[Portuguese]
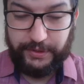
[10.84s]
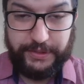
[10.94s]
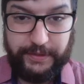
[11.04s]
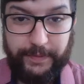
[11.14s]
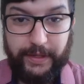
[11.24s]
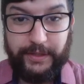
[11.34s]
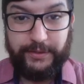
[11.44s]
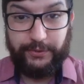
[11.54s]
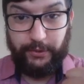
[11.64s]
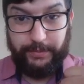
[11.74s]
hoje
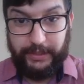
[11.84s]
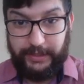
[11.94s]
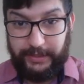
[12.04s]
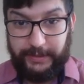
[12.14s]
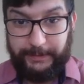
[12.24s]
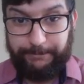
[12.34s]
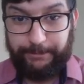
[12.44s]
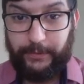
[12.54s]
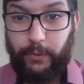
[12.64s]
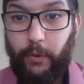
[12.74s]
sobre
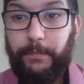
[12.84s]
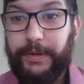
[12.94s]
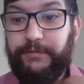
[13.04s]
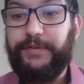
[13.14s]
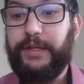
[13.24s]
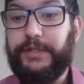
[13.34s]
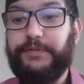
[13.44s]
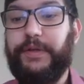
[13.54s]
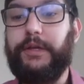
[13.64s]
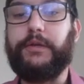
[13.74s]
compra e venda de
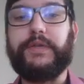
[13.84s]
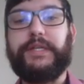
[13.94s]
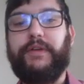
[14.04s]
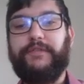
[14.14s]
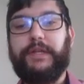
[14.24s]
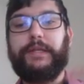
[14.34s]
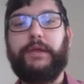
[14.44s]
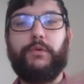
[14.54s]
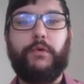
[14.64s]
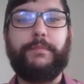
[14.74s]
veículos. Você vai vender
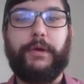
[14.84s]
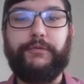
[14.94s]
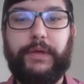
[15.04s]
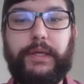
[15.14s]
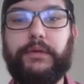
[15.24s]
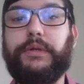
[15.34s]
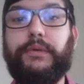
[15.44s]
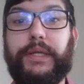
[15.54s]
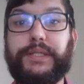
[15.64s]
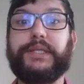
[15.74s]
ou comprar um veículo? Não
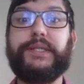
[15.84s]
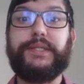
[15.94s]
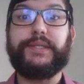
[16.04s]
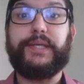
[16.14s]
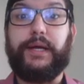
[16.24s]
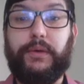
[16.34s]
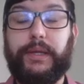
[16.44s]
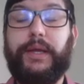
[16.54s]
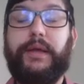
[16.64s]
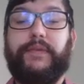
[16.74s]
deixe de assistir essa
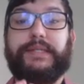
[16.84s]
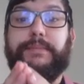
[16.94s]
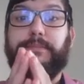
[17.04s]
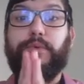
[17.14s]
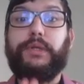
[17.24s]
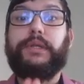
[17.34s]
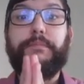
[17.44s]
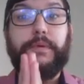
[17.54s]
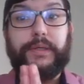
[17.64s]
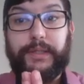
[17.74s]
aula. Vai ser muito
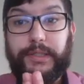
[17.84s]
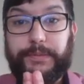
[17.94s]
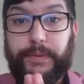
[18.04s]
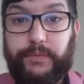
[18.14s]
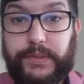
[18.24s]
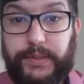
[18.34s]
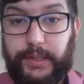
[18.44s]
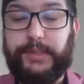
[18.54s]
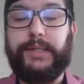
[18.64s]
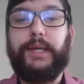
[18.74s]
importante para vocês.